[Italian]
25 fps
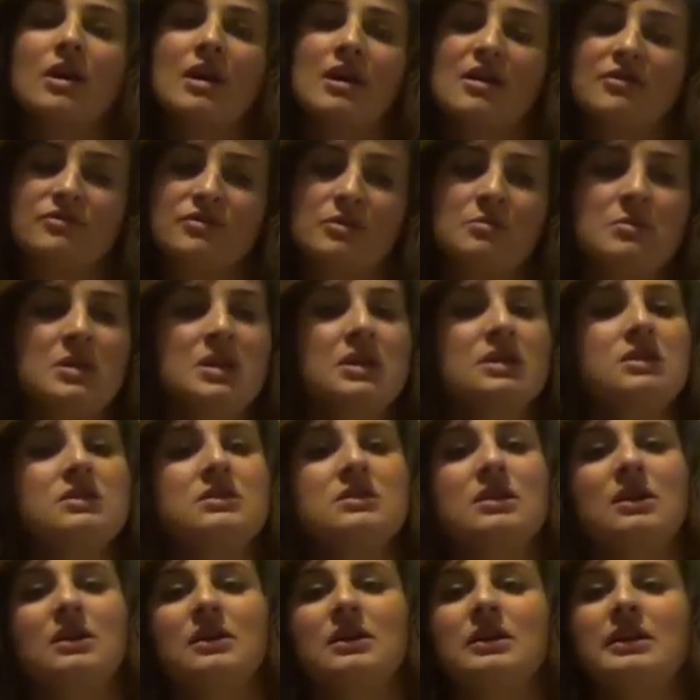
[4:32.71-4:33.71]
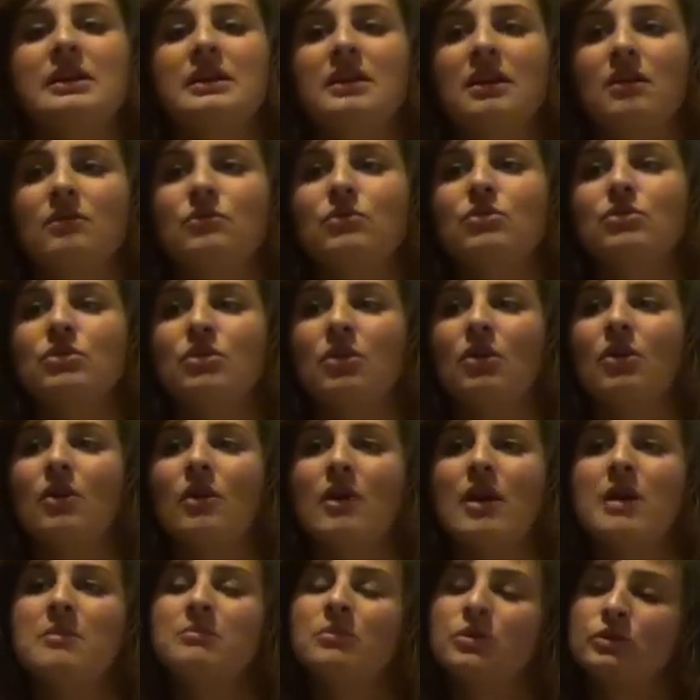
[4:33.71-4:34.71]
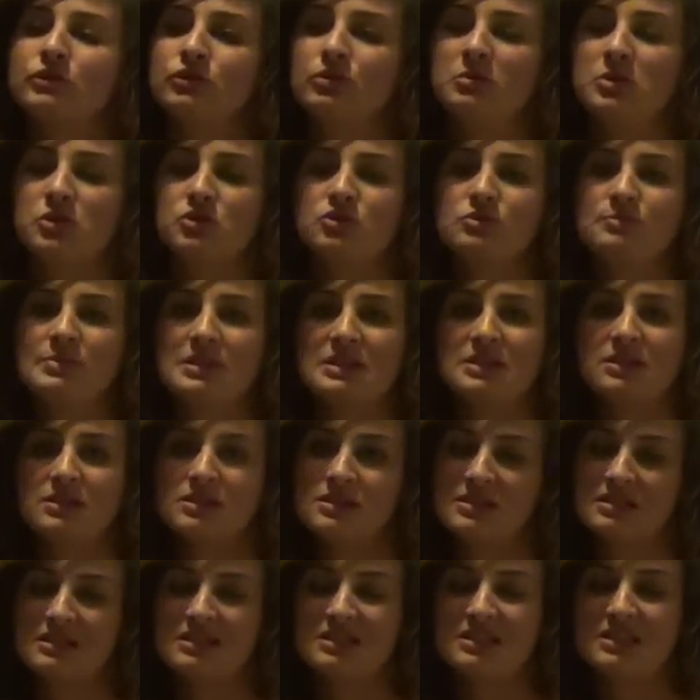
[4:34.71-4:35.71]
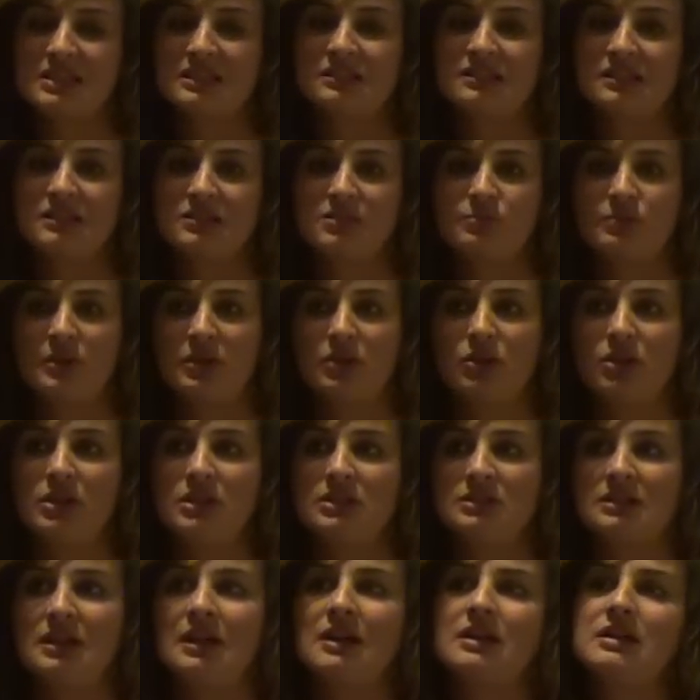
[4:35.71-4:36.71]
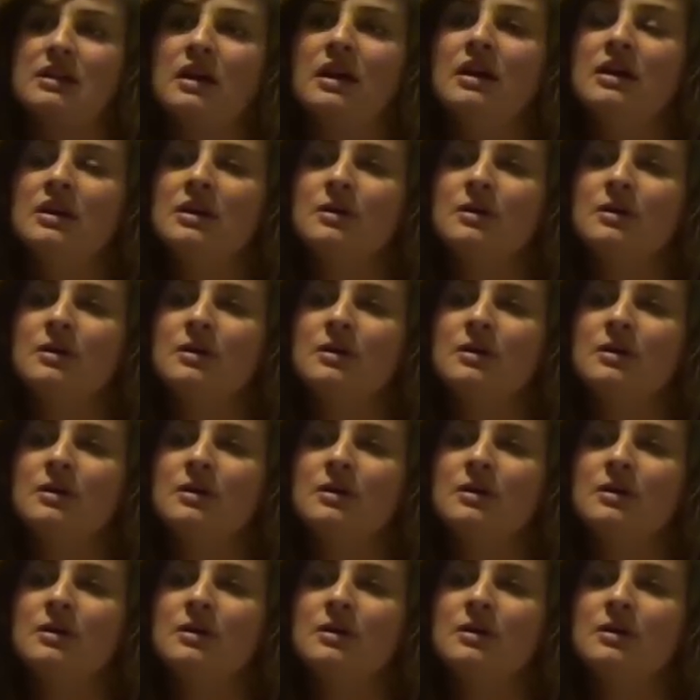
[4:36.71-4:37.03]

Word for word: alla famiglia, il lavoro è molto meno stressante rispetto all'Italia,